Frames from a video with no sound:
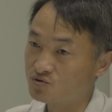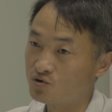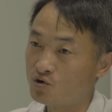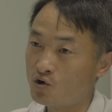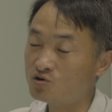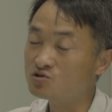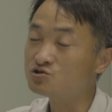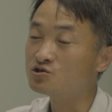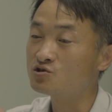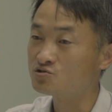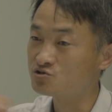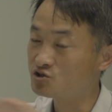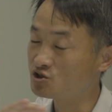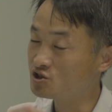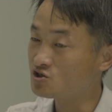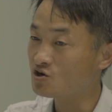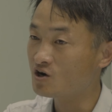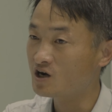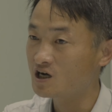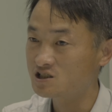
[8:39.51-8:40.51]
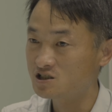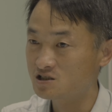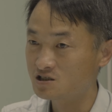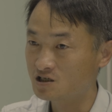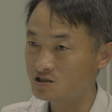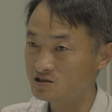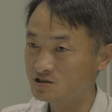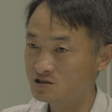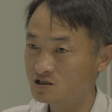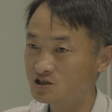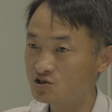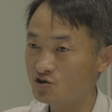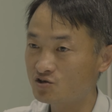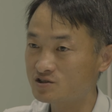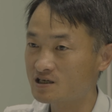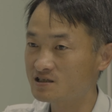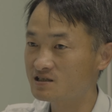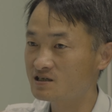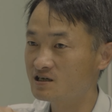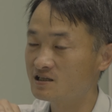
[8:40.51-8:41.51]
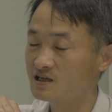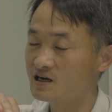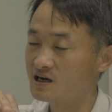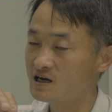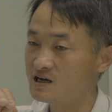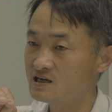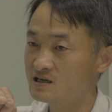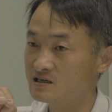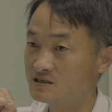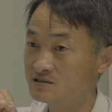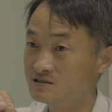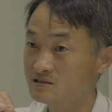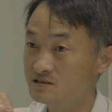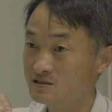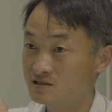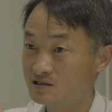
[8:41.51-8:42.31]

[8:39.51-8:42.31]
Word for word: 어느 정도 시점까지는 급격히 상승하다가,